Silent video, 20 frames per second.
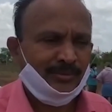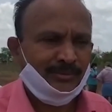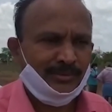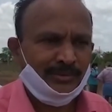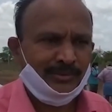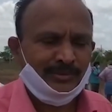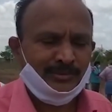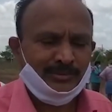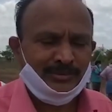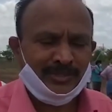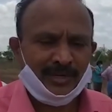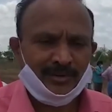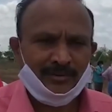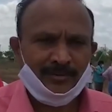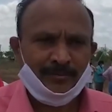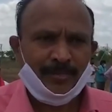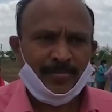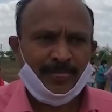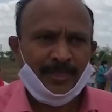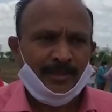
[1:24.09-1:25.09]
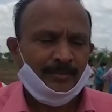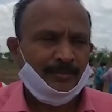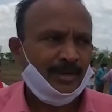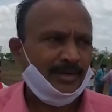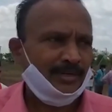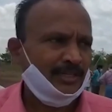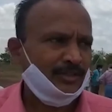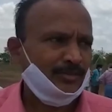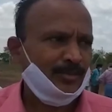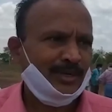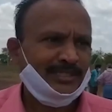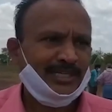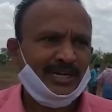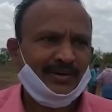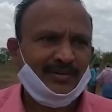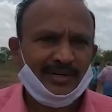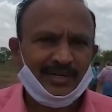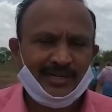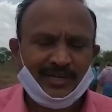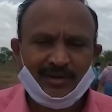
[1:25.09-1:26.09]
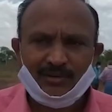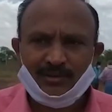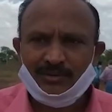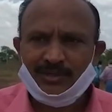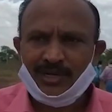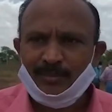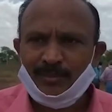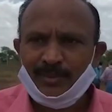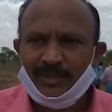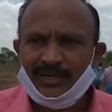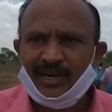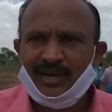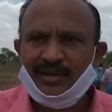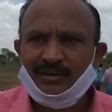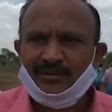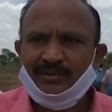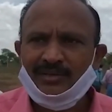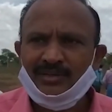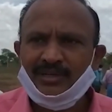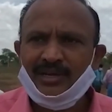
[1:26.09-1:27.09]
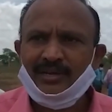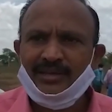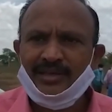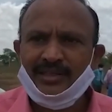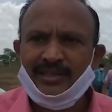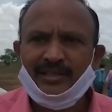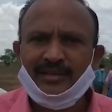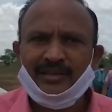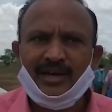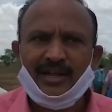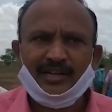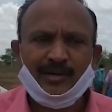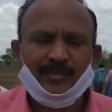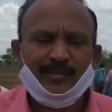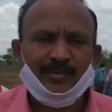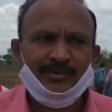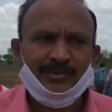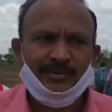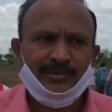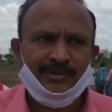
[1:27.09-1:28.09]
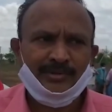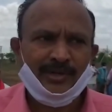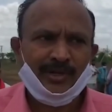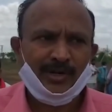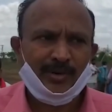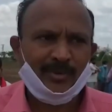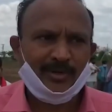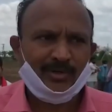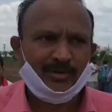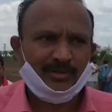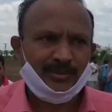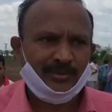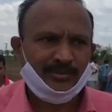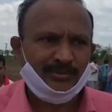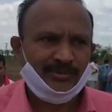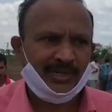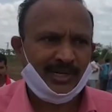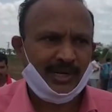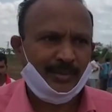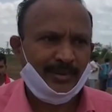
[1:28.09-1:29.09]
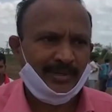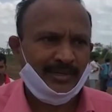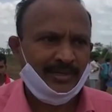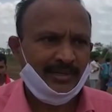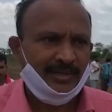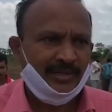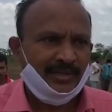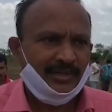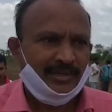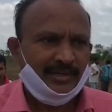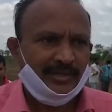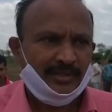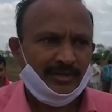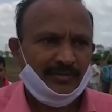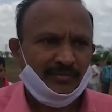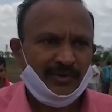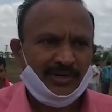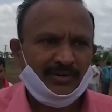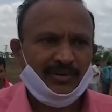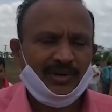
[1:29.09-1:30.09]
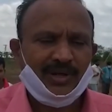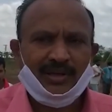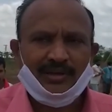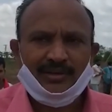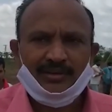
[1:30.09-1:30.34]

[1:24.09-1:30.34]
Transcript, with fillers: ఉపయోగించారు మనకి శ్మశాన వాటికలకు డంపింగ్ వాళ్ళకు ఇంకా ఏదైతే కార్యక్రమం డెవలప్మెంట్ కోసం వస్తున్నాయి కాబట్టి ఎవ్వరు కూడా